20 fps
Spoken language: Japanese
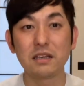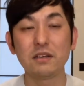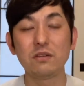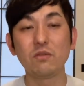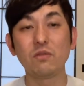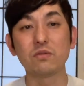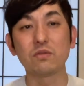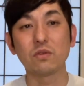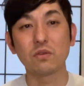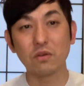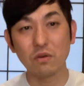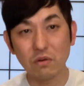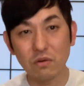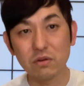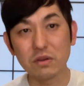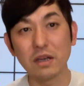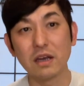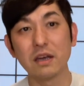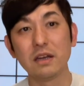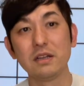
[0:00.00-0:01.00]
昨日と今
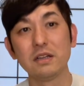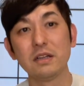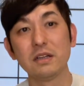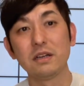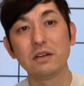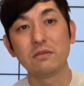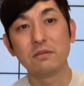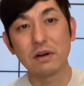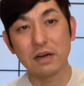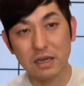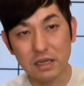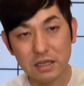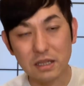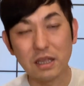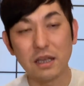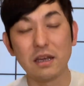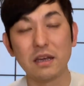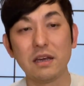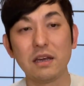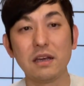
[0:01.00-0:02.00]
日で分け
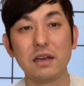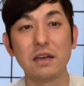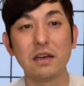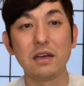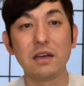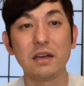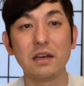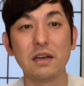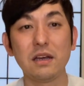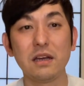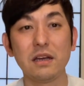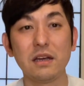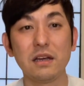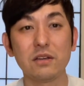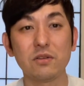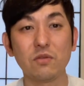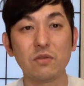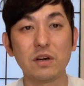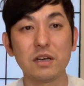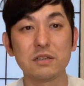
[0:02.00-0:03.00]
て、
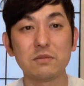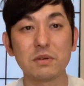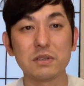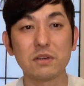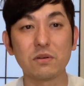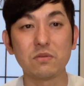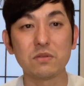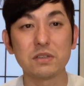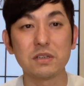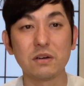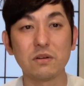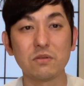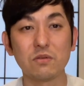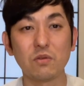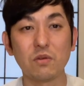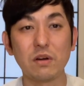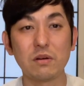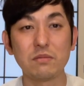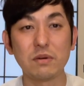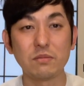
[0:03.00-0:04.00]
えー、紹介しましたこちらの
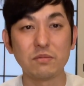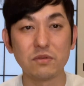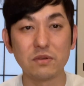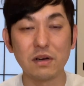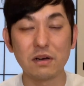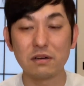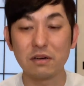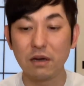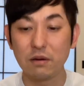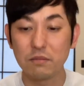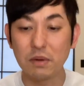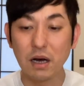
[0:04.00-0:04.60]
トラウマ文学館。